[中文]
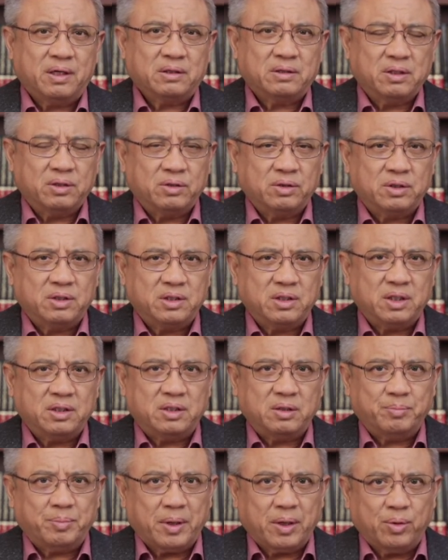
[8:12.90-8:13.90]
这就是这
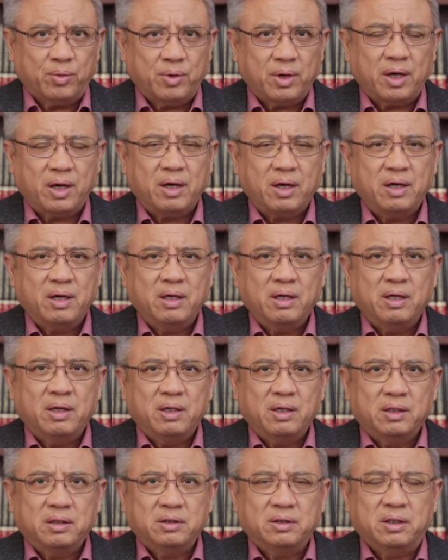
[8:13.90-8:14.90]
次北约
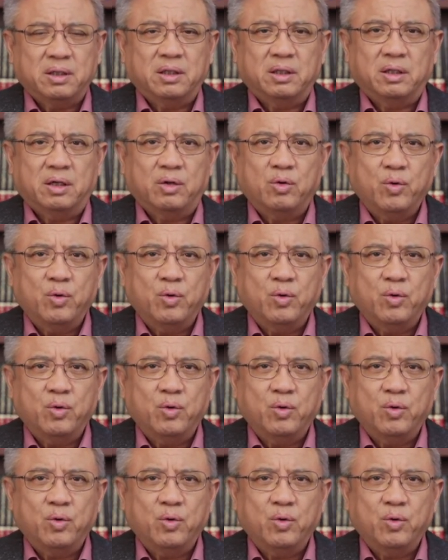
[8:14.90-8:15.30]
这个